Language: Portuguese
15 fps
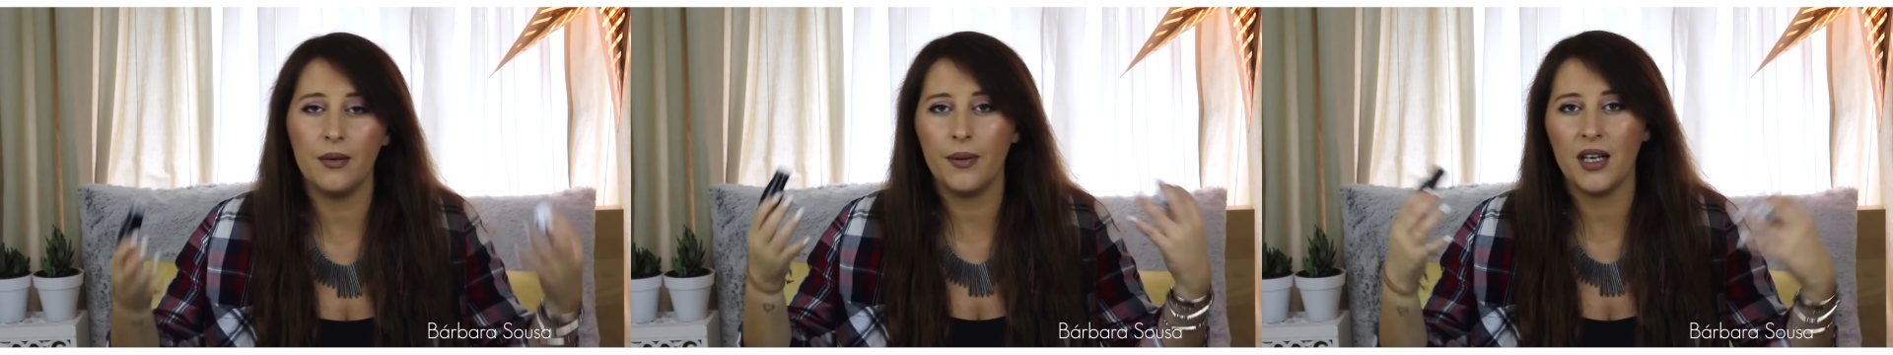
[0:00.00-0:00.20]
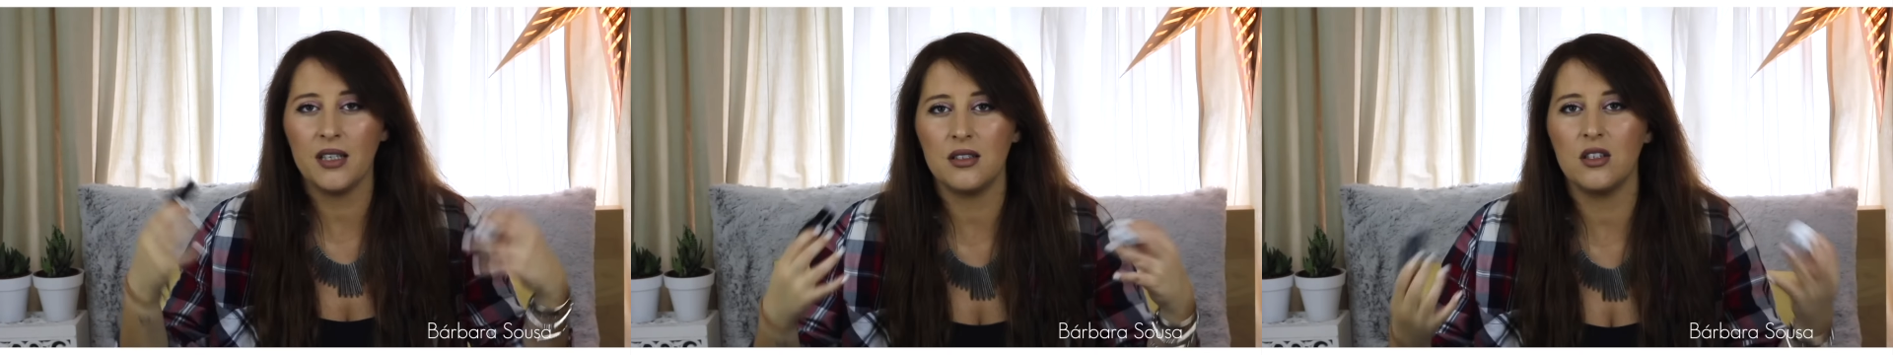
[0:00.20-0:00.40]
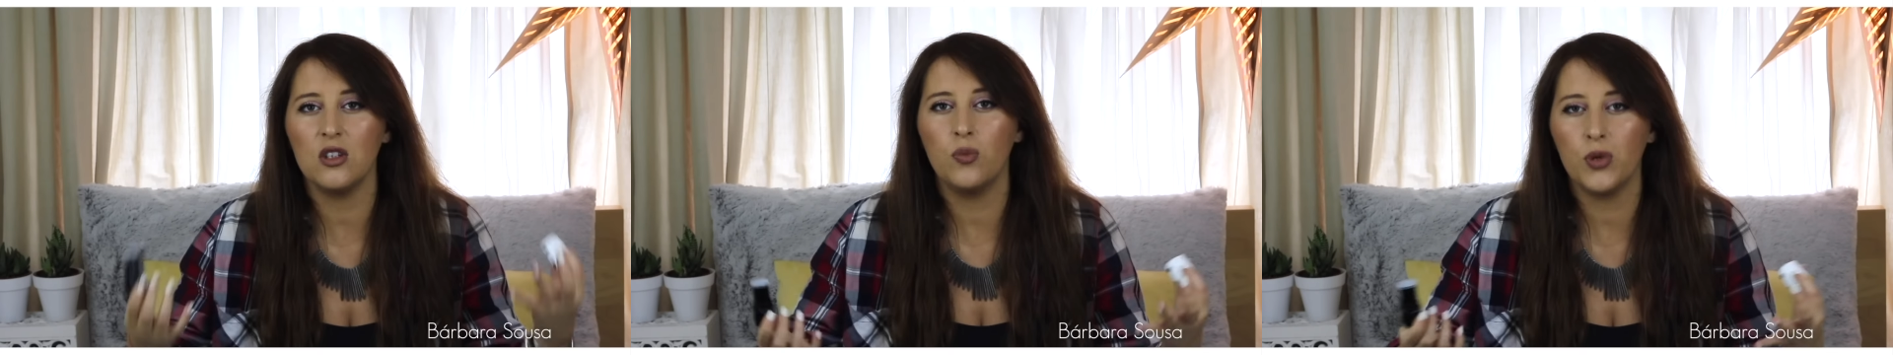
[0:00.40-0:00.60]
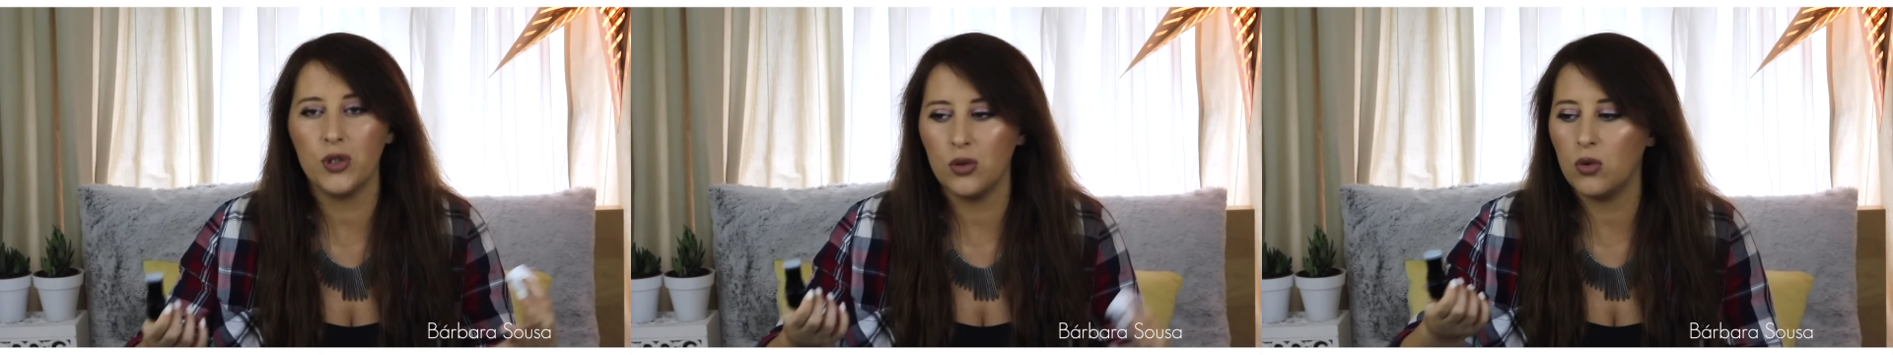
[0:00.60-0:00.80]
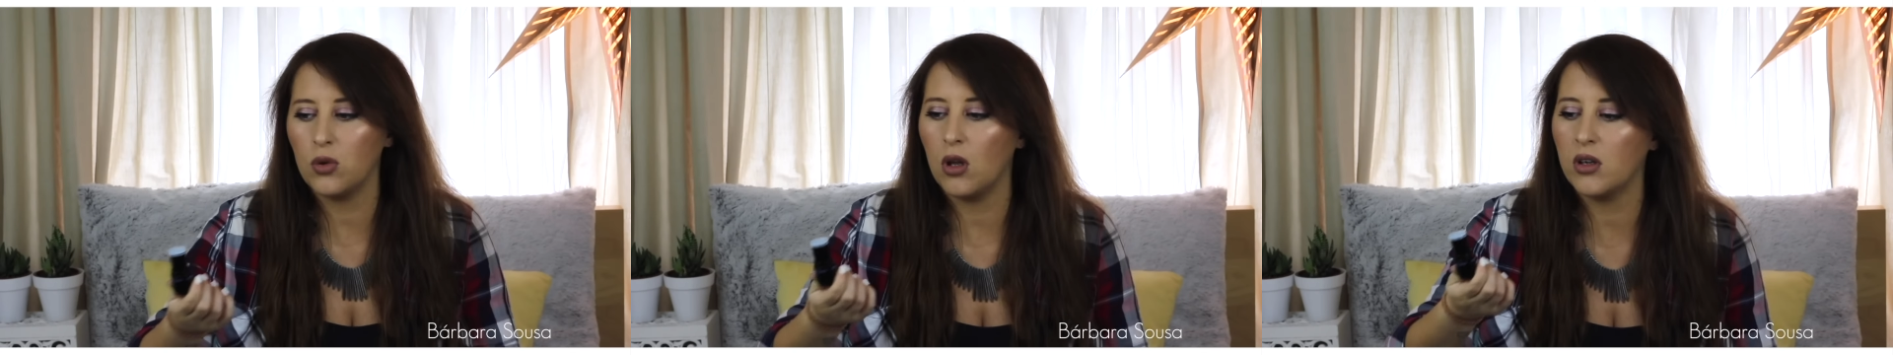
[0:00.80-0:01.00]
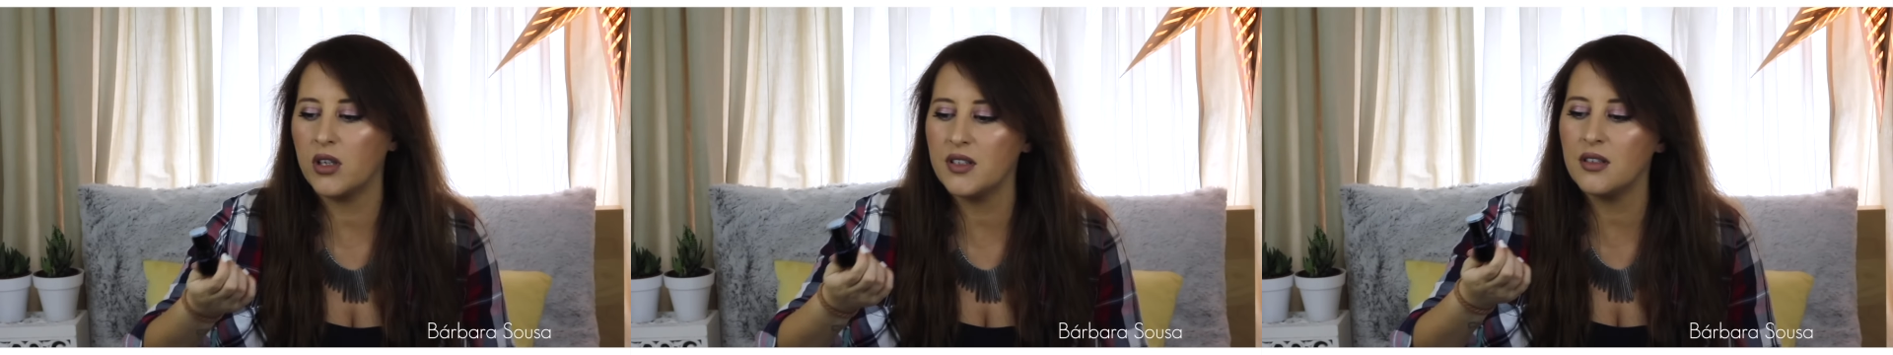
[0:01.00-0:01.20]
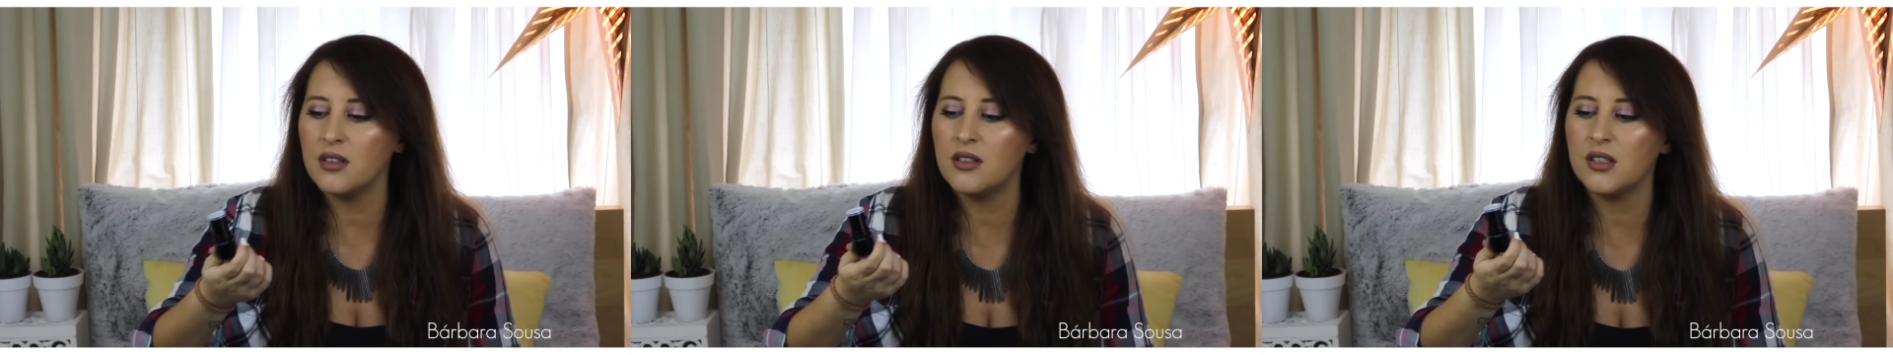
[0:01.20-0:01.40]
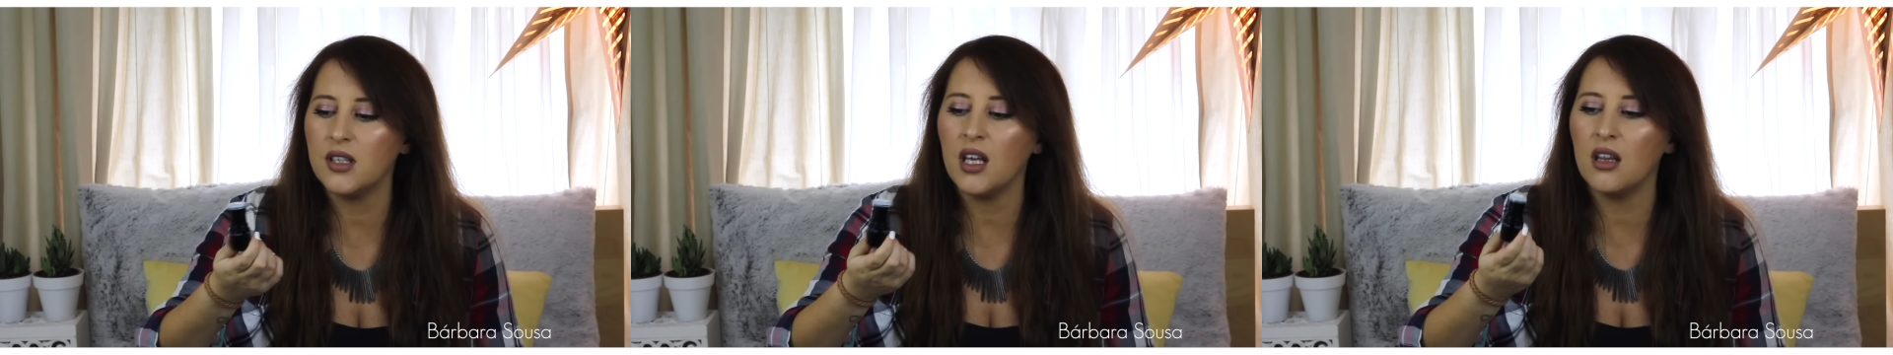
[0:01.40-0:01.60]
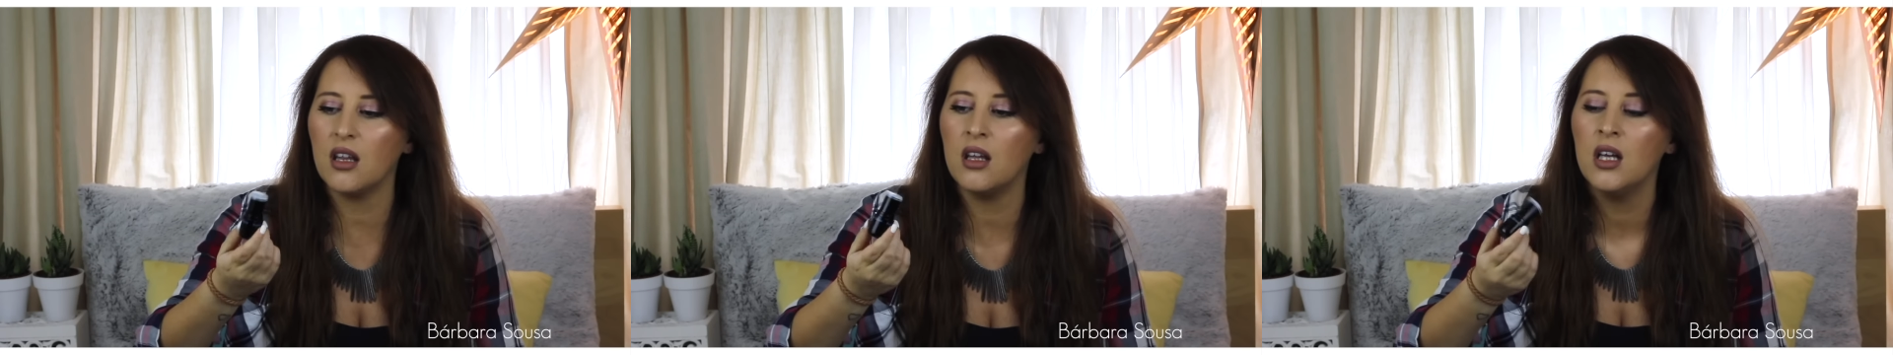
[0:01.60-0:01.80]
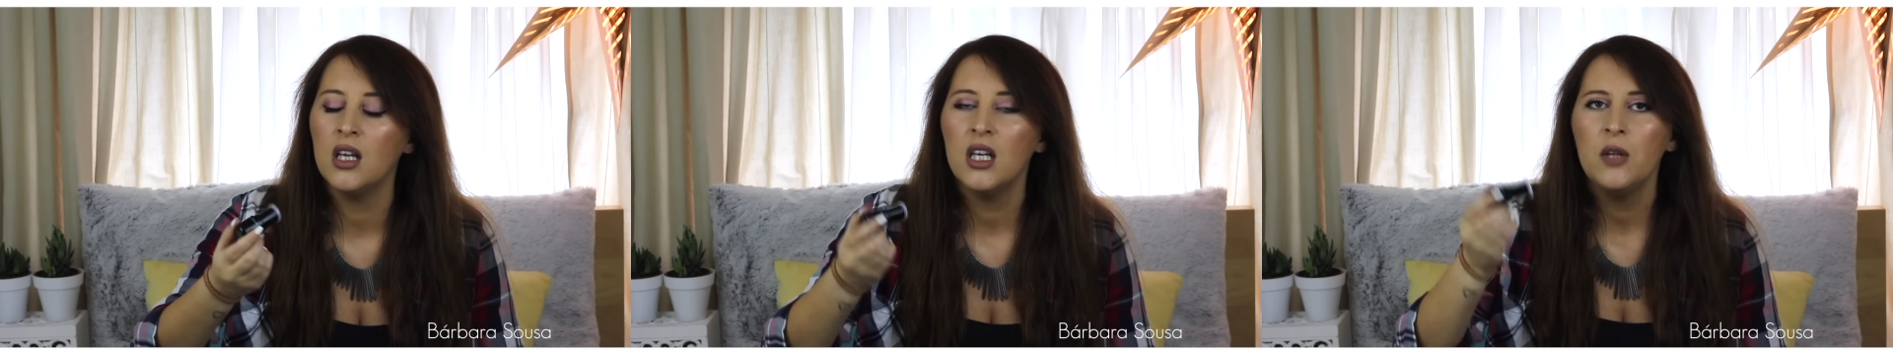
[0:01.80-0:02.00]
a base que depois eu coloco de
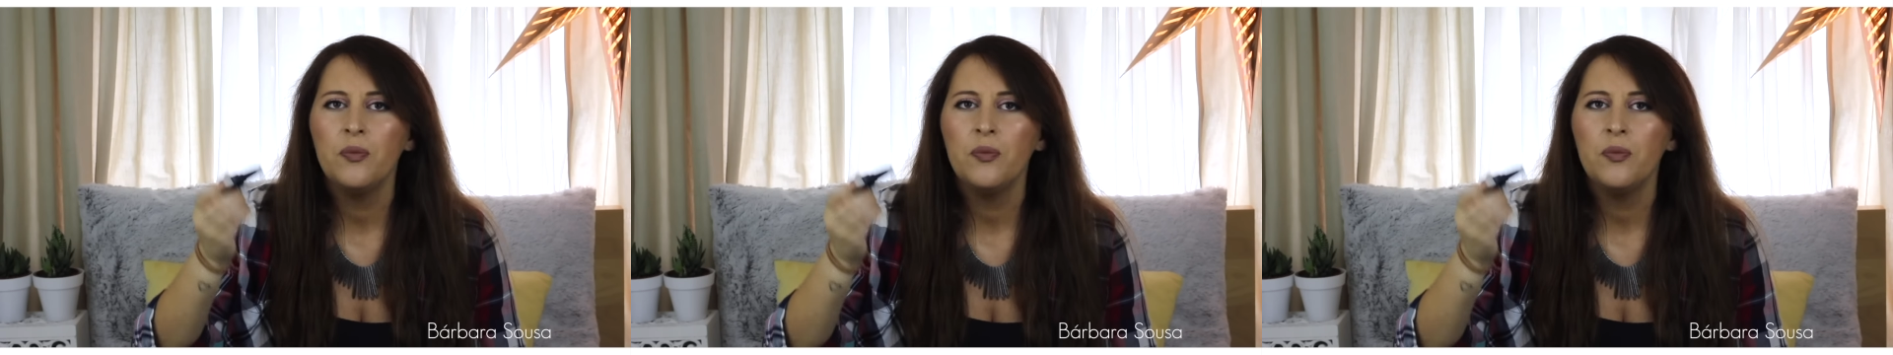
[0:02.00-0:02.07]
seguida.